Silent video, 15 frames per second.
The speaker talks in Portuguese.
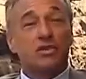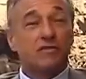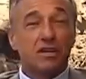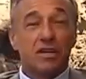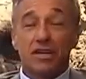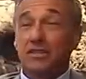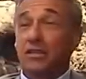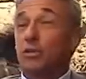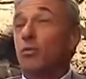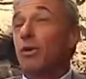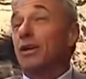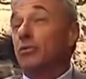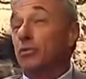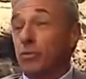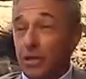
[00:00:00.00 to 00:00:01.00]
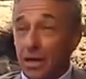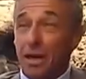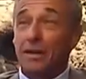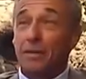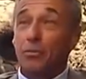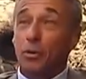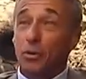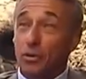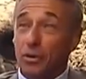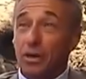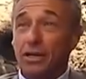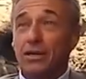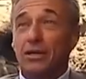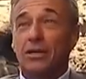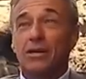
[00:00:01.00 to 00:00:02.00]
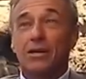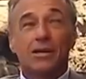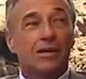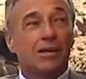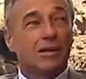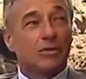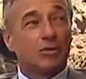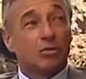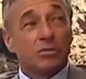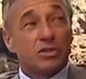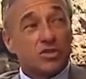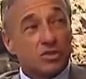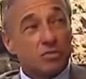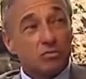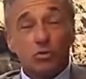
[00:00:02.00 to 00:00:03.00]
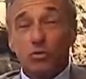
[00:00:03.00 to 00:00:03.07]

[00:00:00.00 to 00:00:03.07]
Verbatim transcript: Steve André em quarto lugar na Polônia, no Miss